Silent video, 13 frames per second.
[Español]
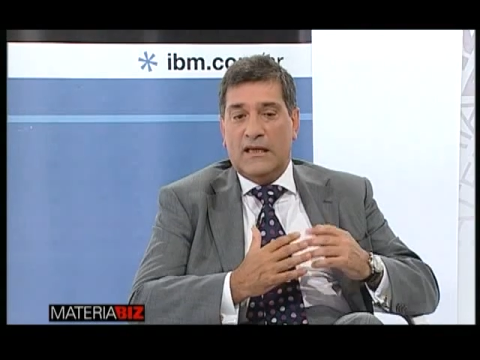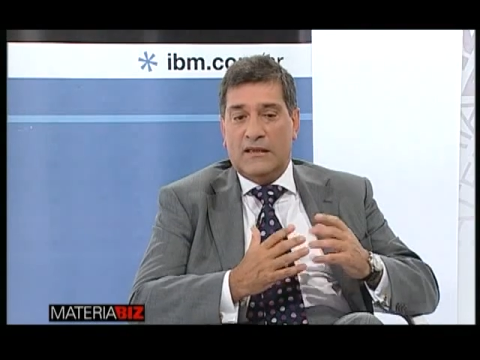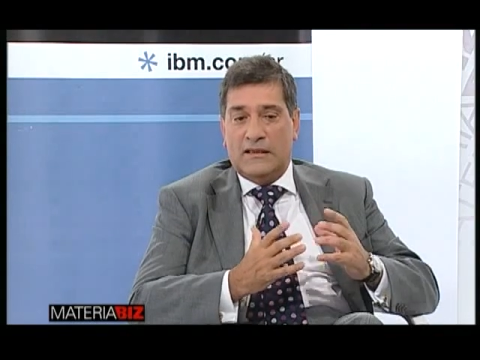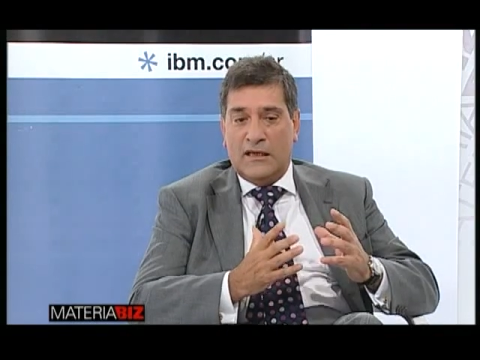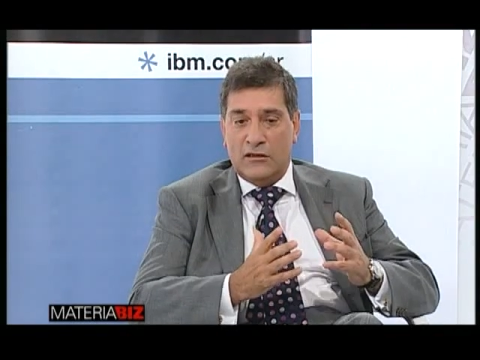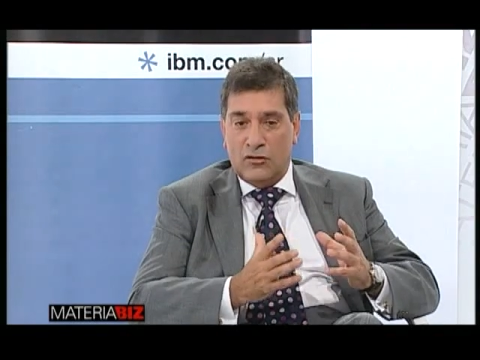
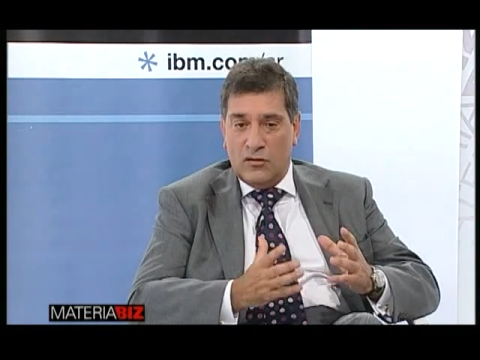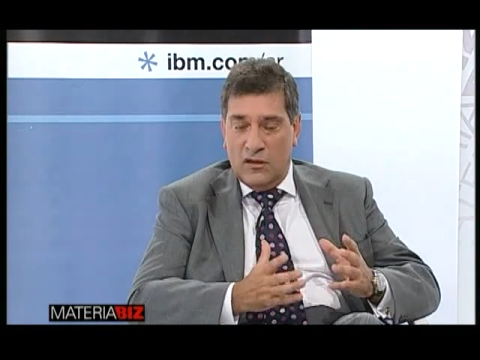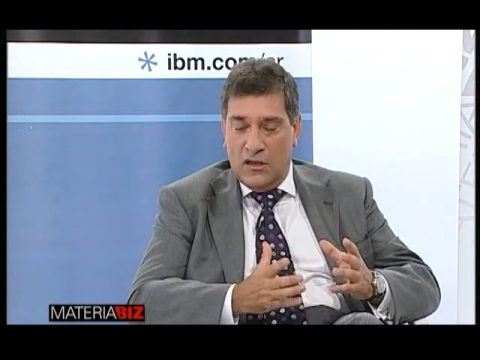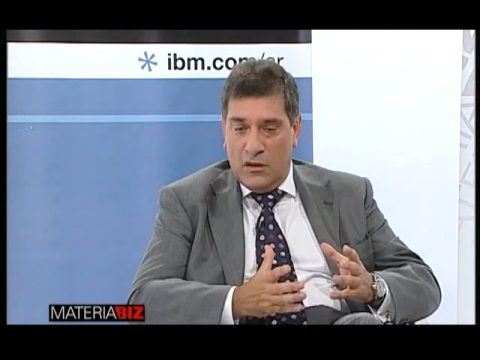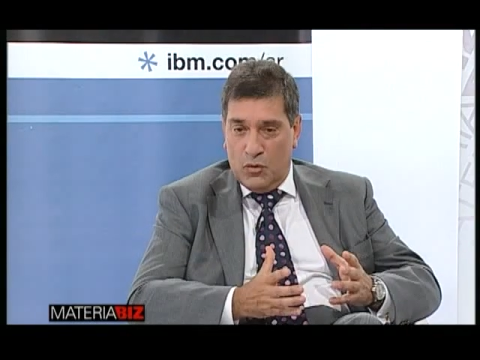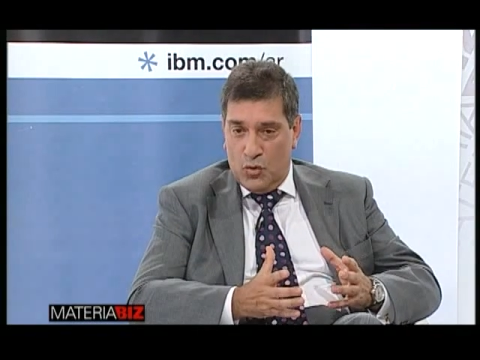tanto
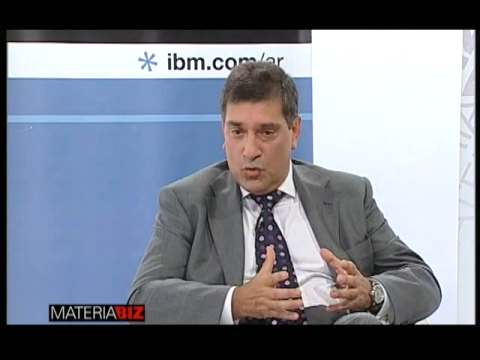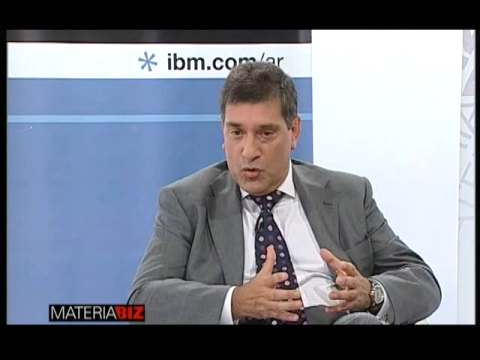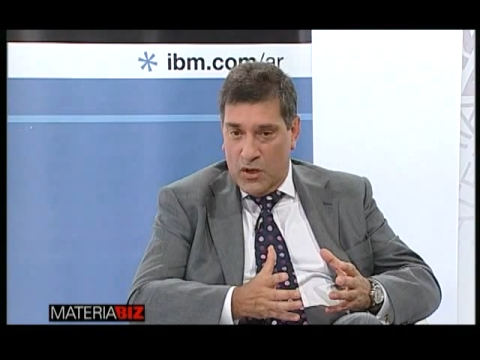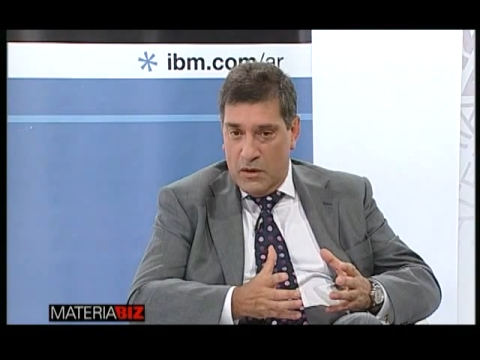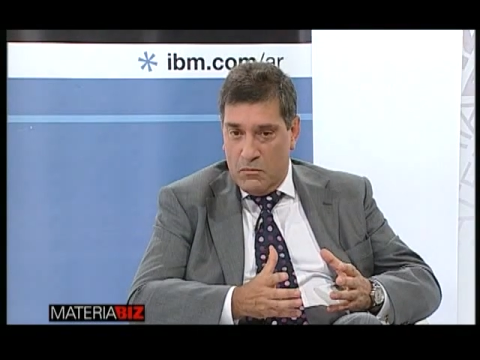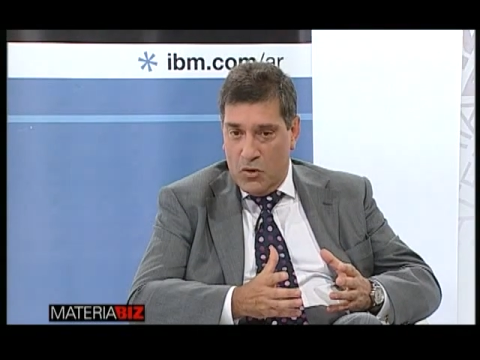de la
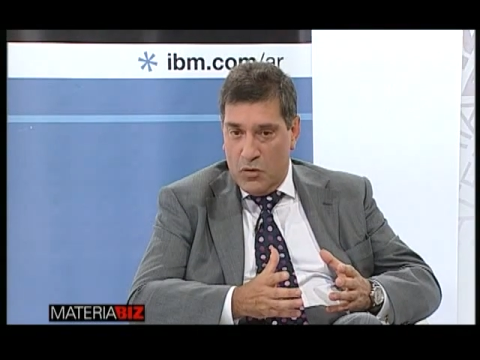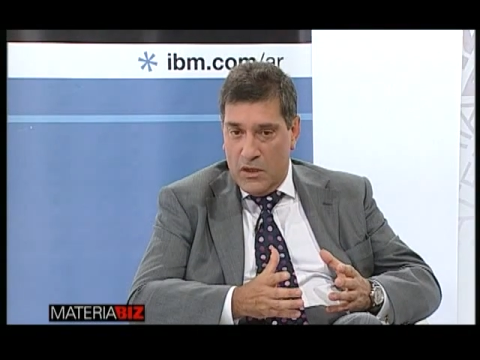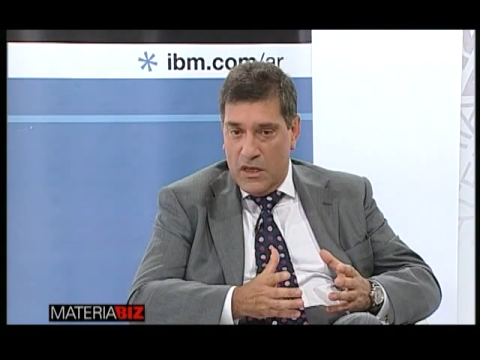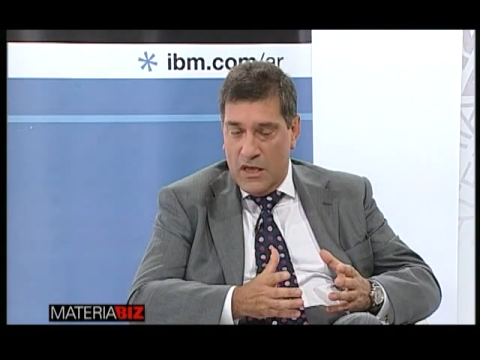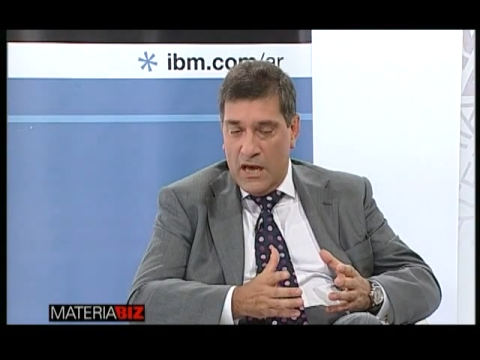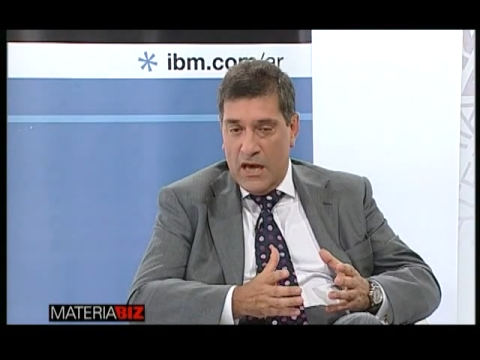burbuja
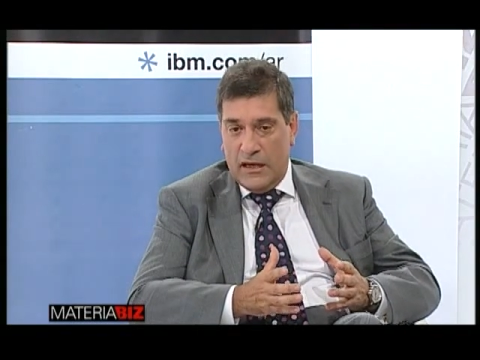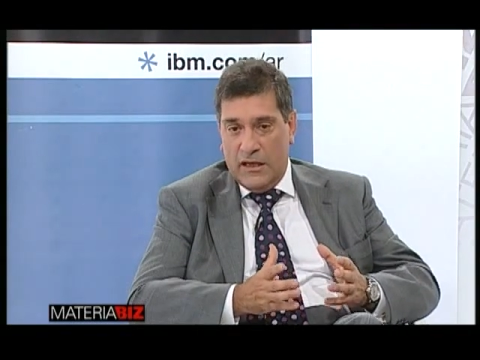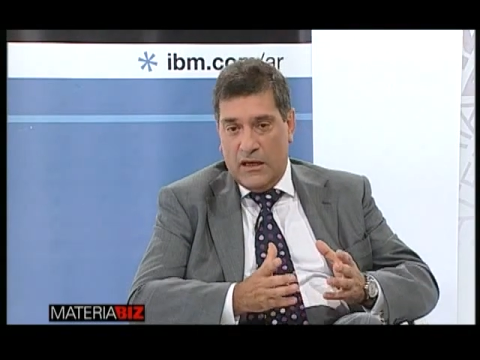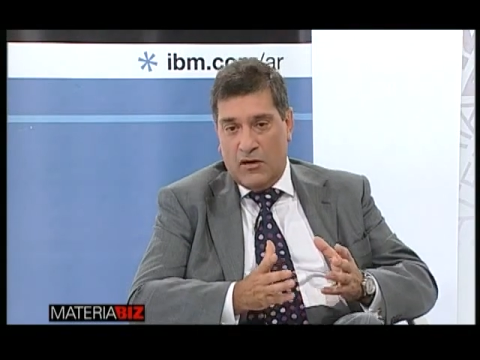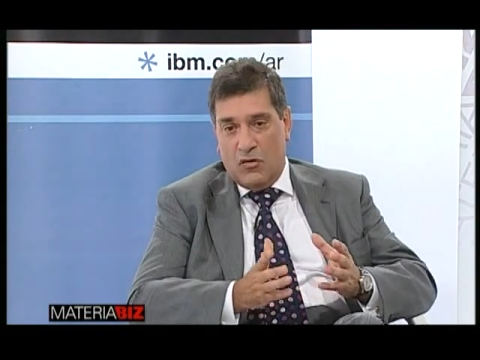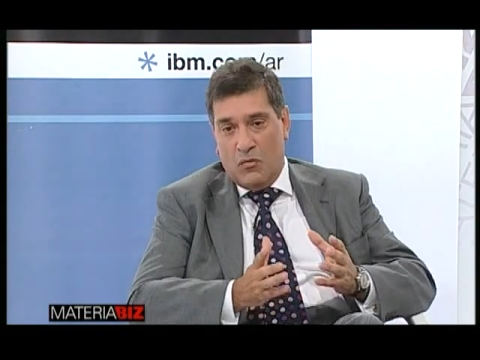
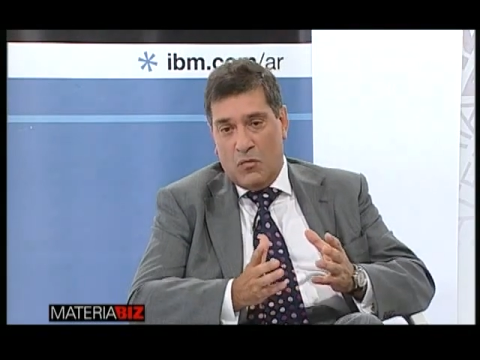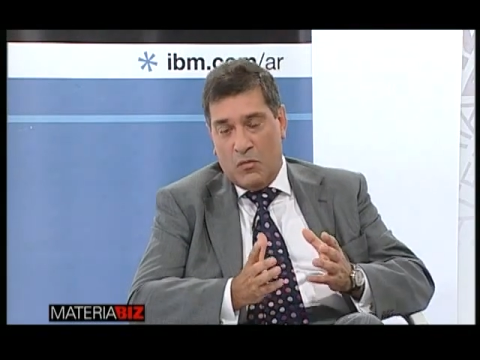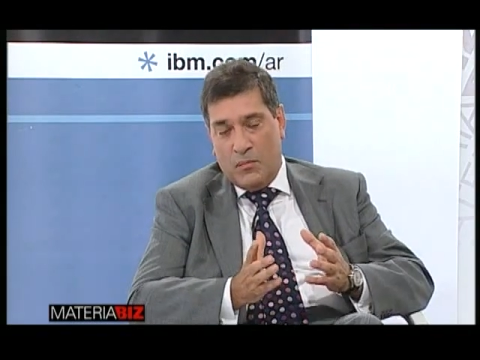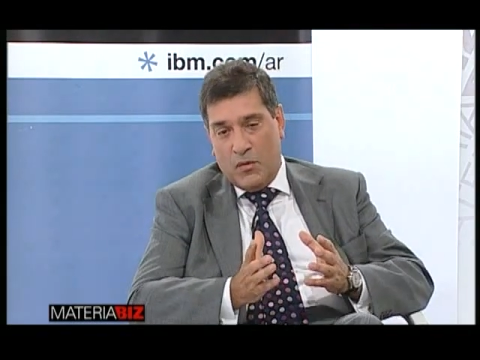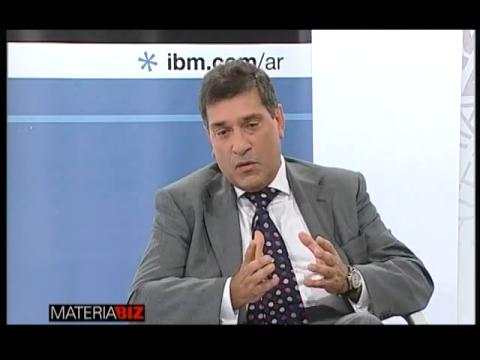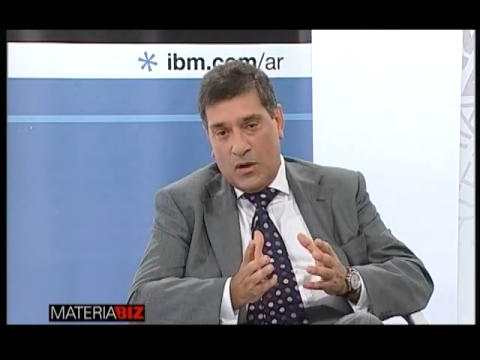inmobiliaria como
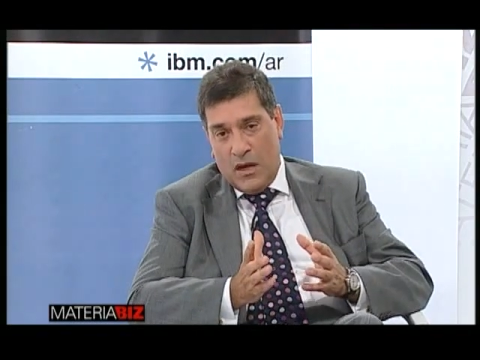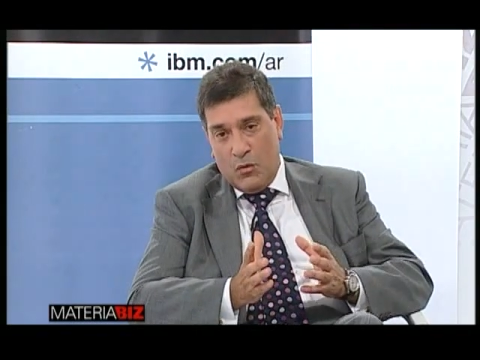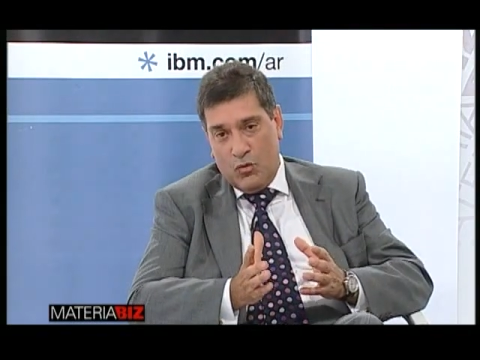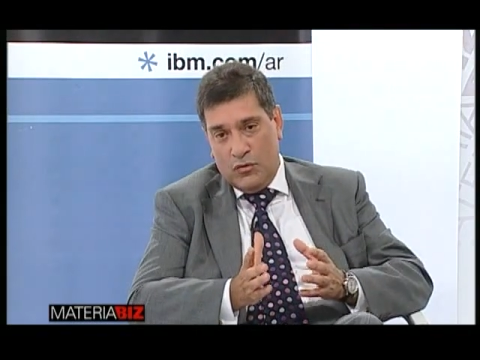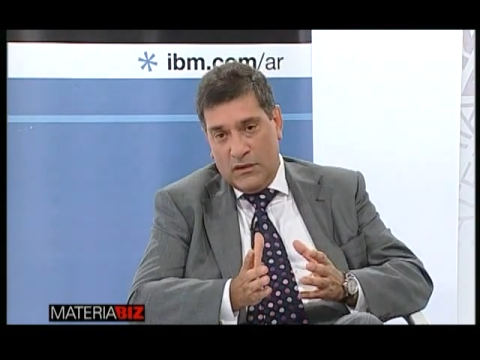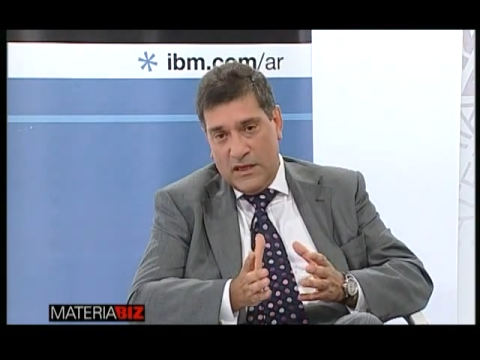por la
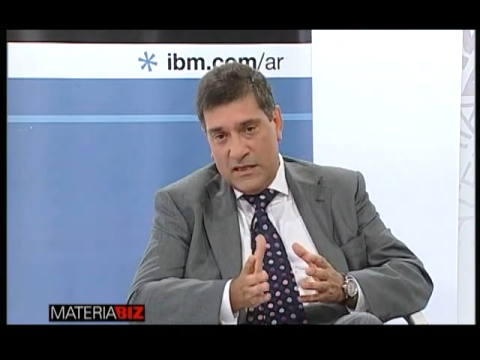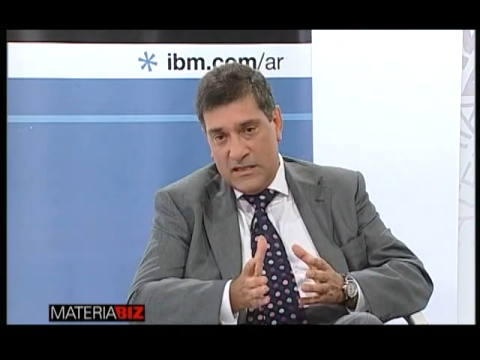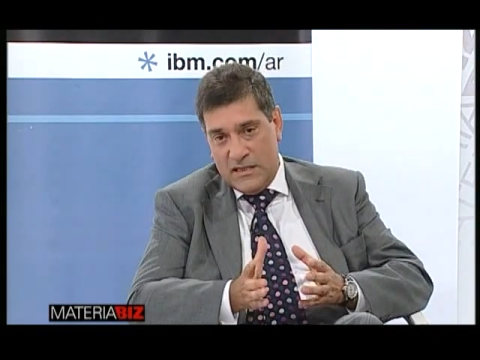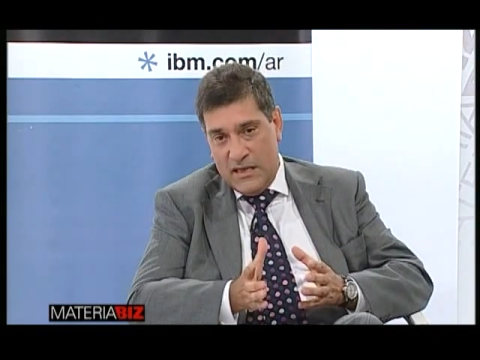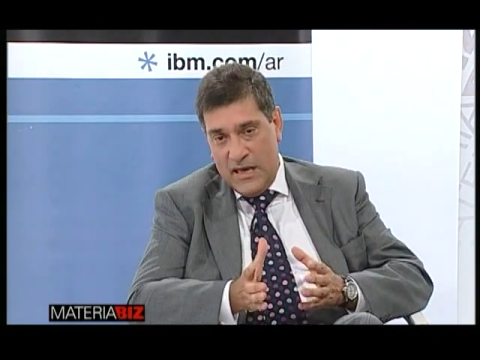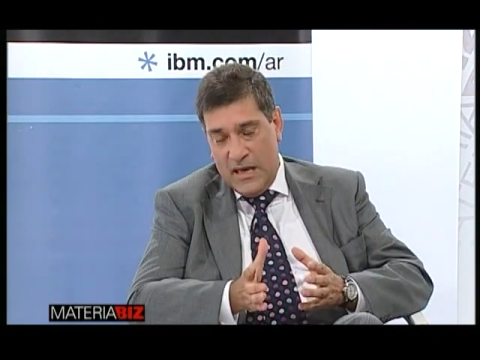
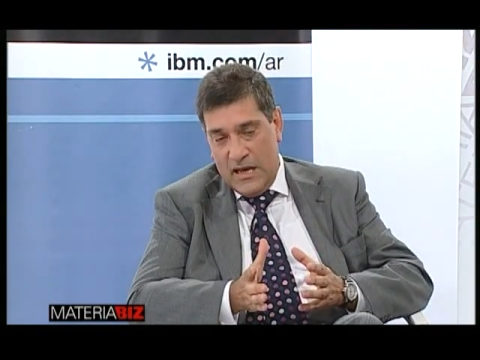abundancia de